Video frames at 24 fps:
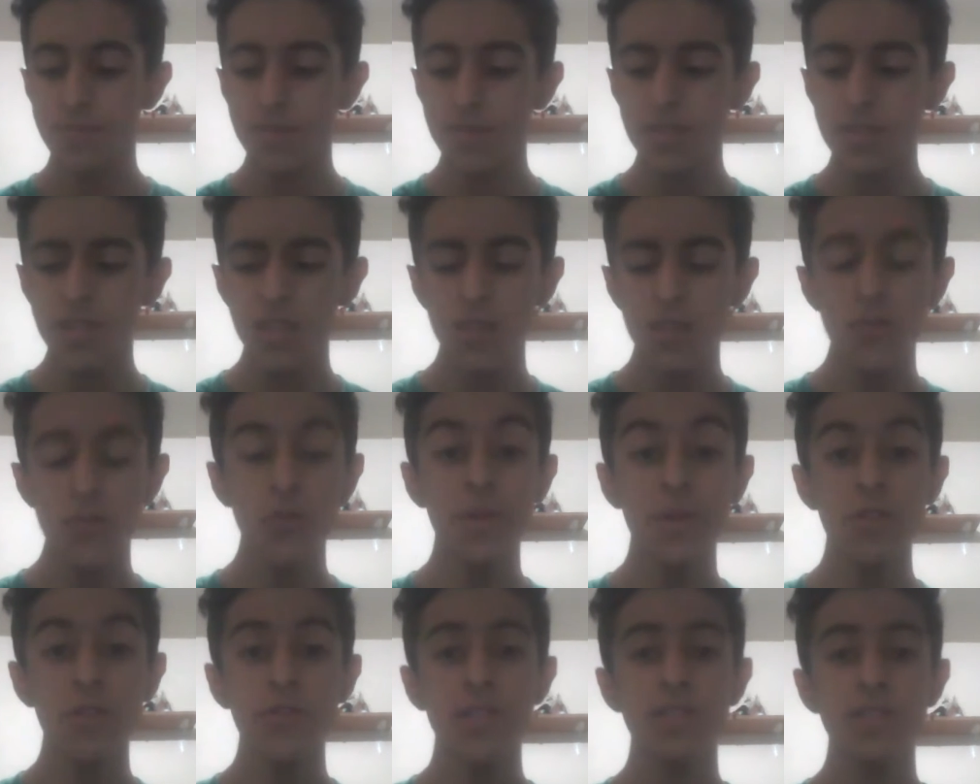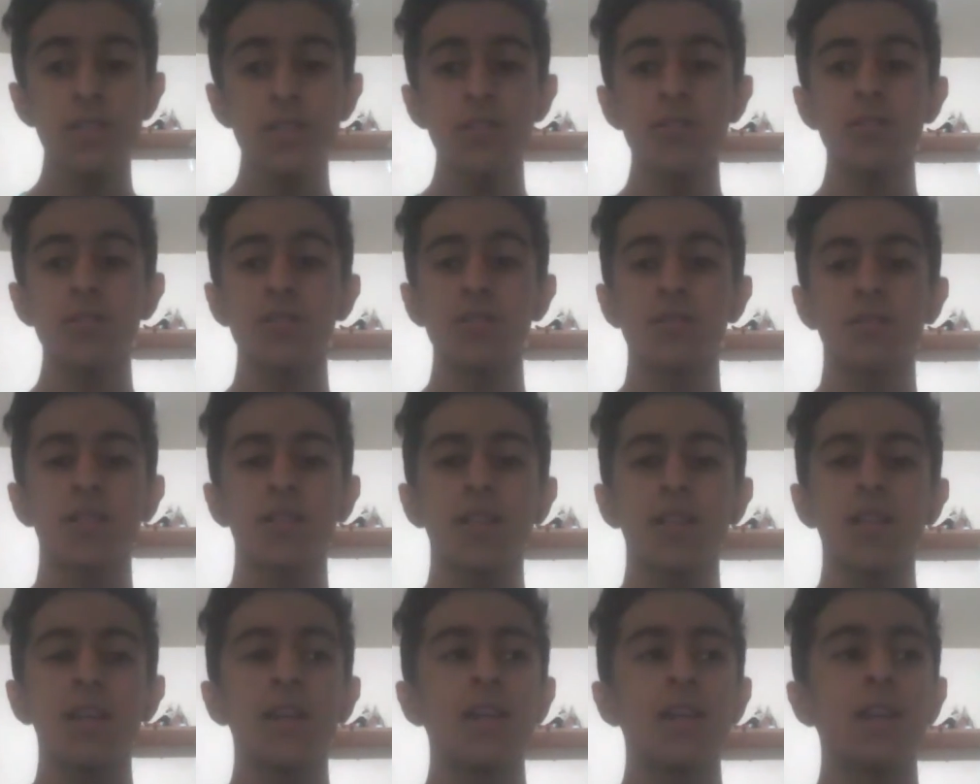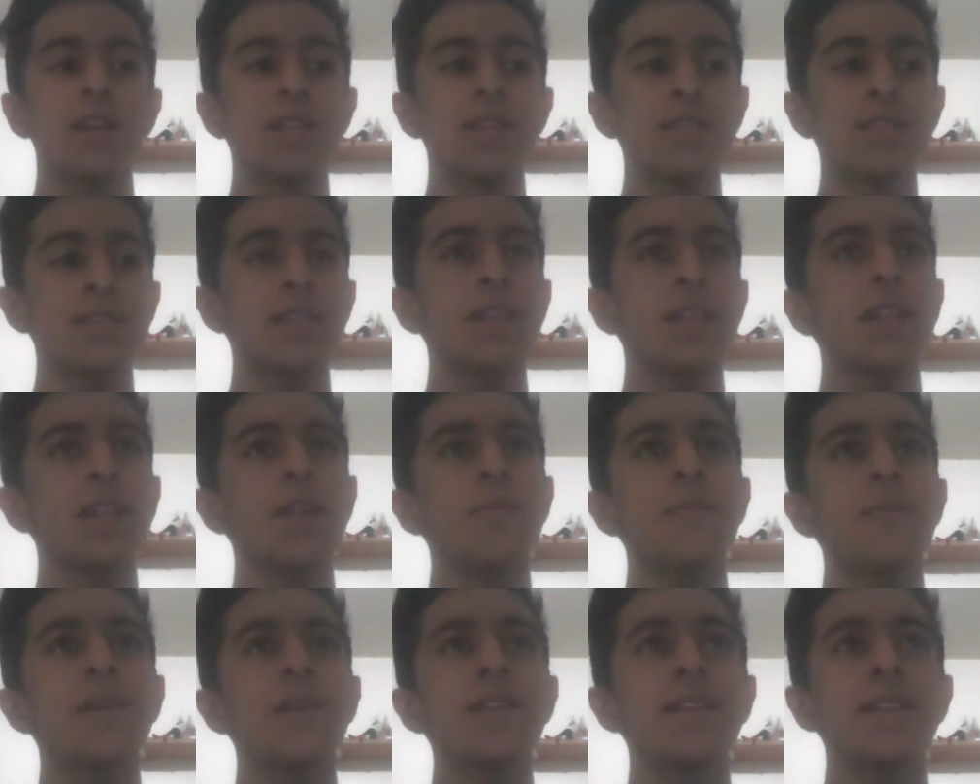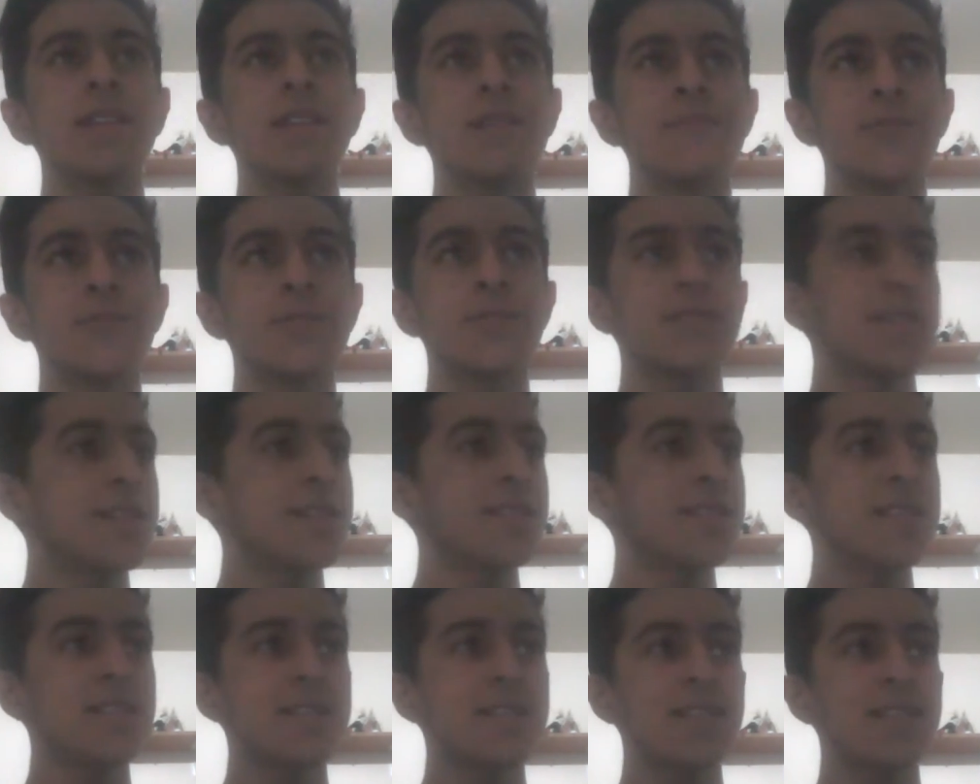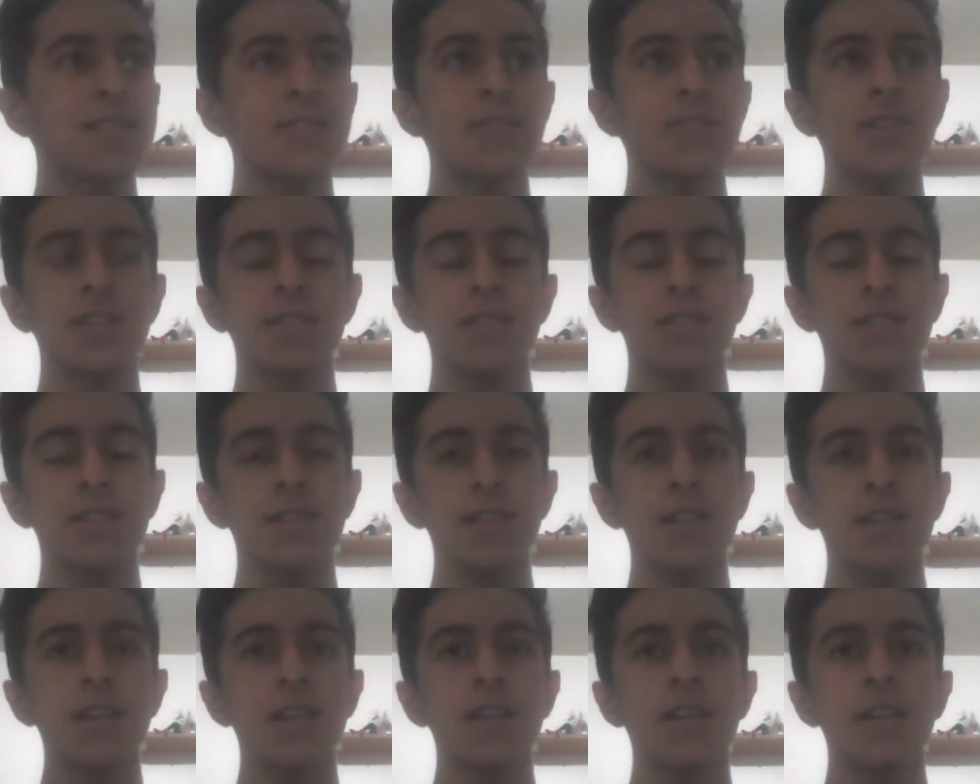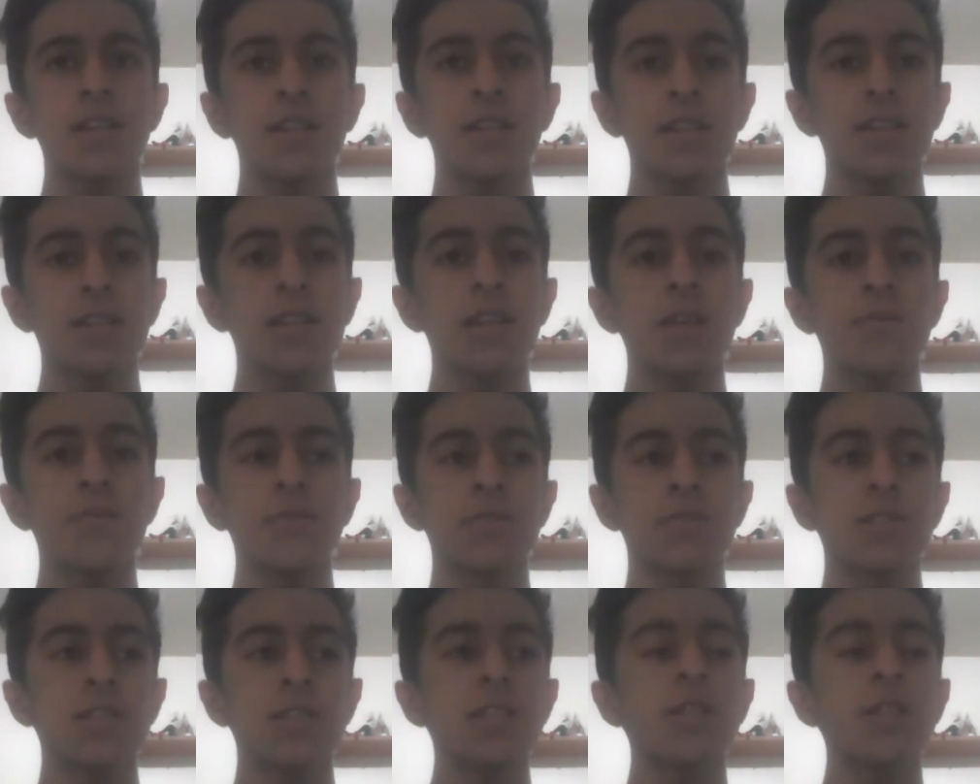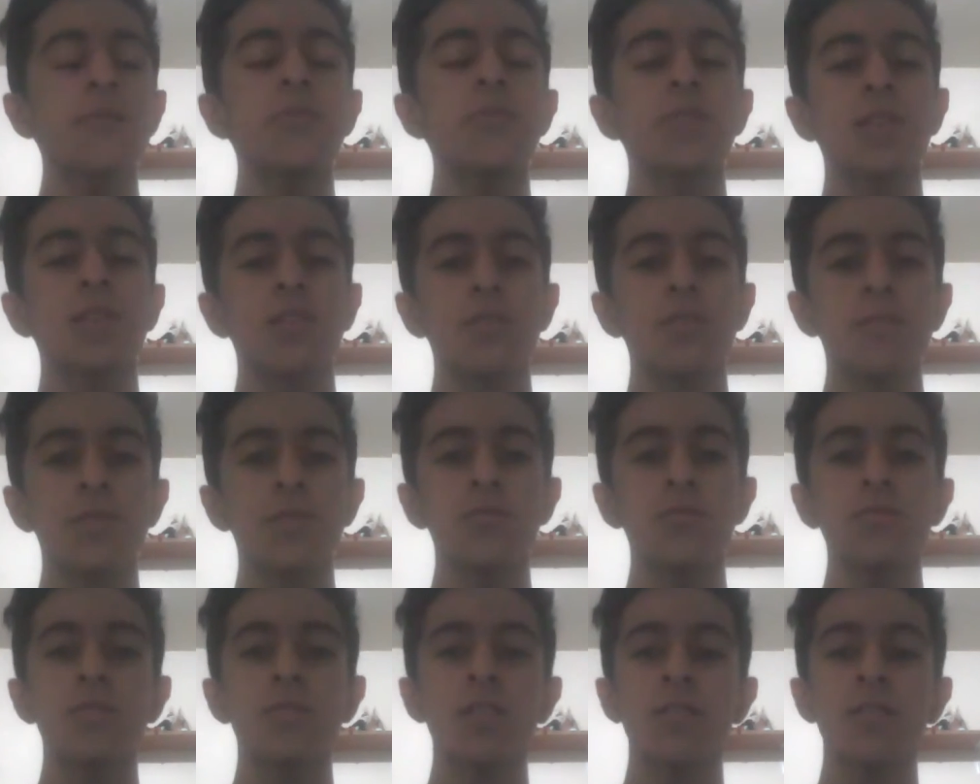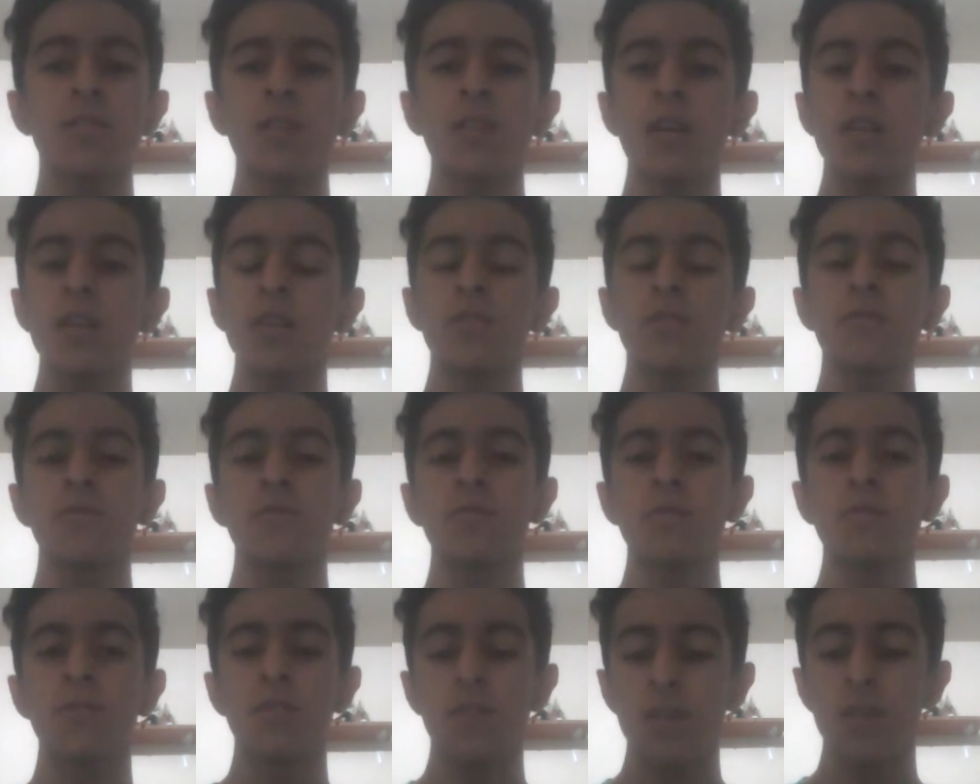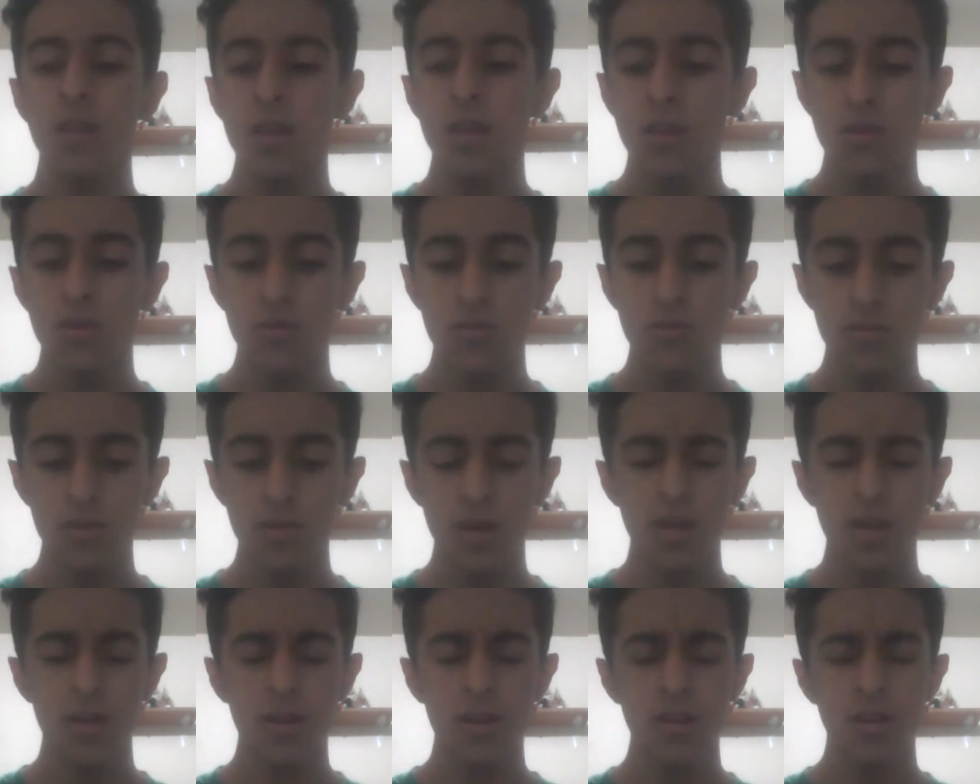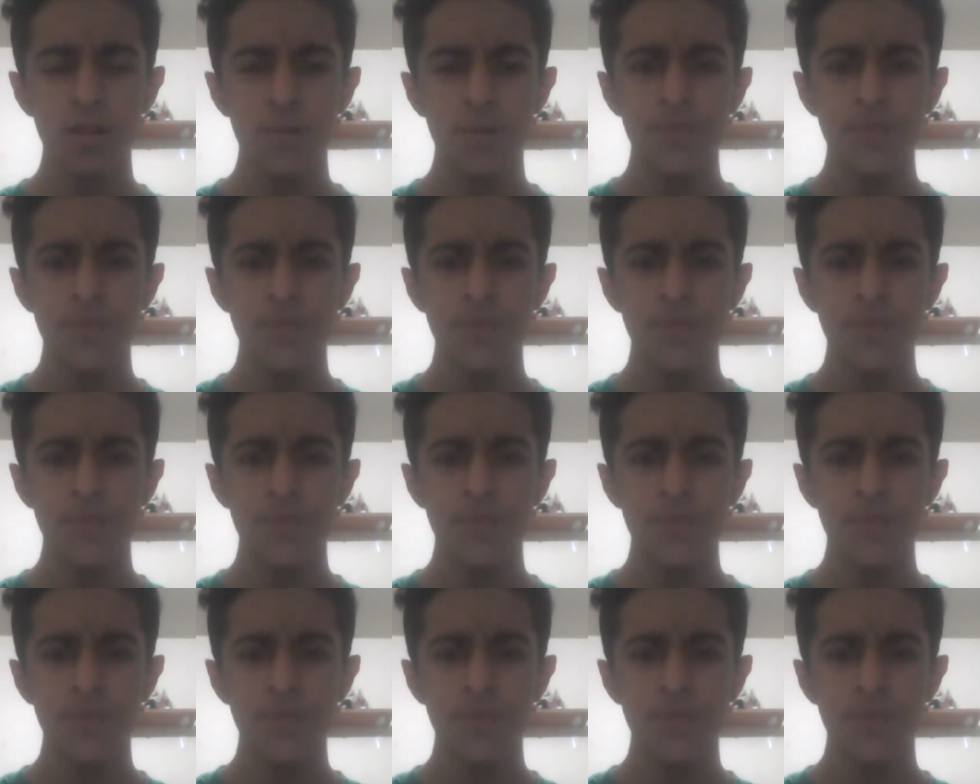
Número 22. Entre la playa y la montaña, creo que tendría que elegir la montaña porque no me gusta estar en un lugar